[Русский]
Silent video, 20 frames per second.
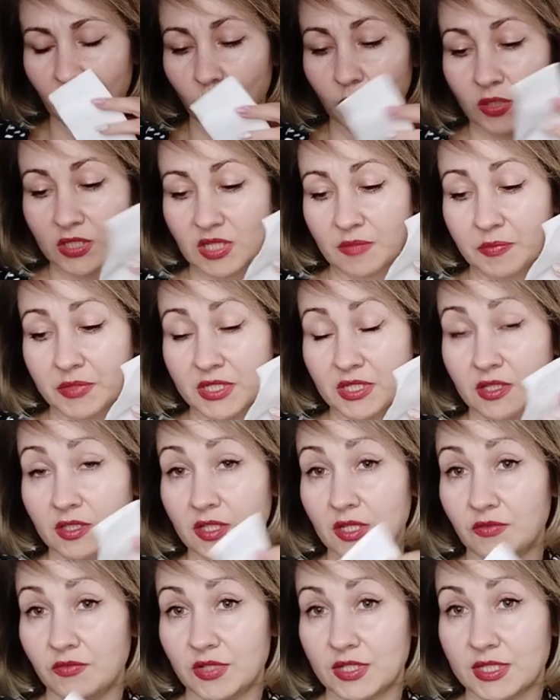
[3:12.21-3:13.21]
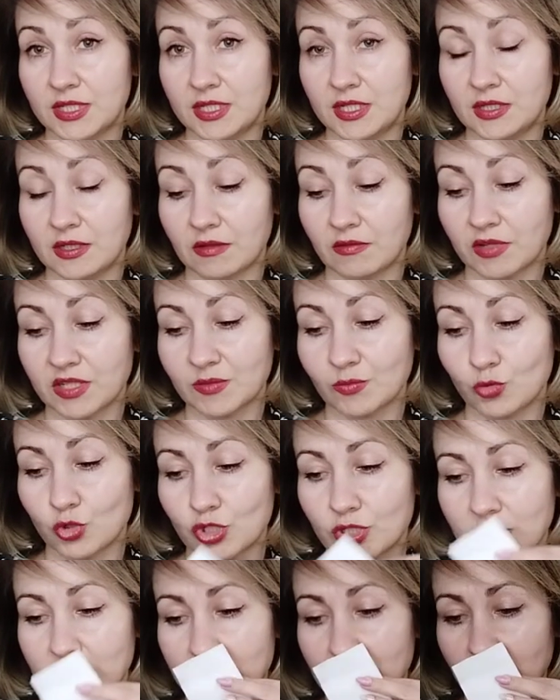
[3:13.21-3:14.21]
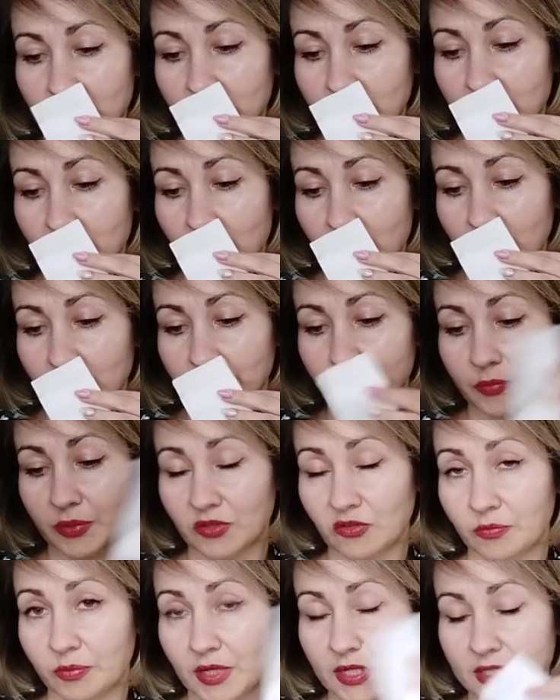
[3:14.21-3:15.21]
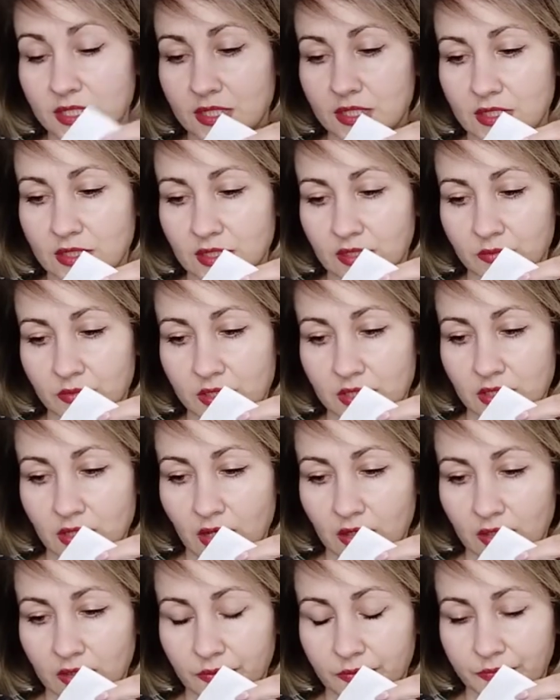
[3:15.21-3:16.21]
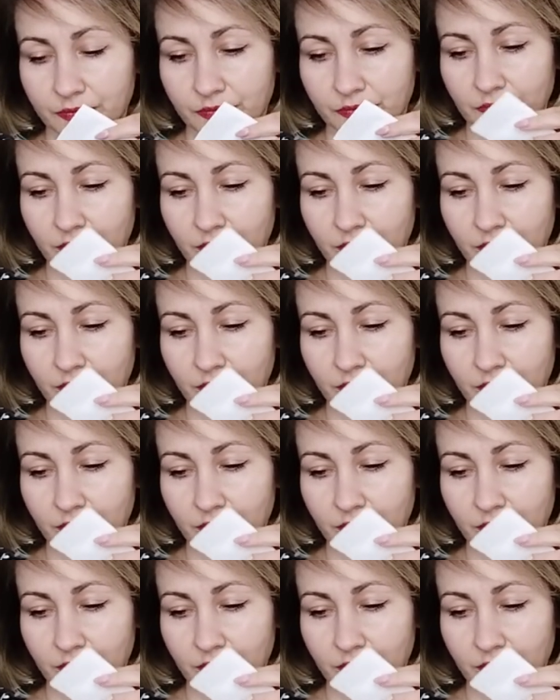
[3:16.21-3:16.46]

У меня записано древесина, возможно, сандал под вопросительным знаком.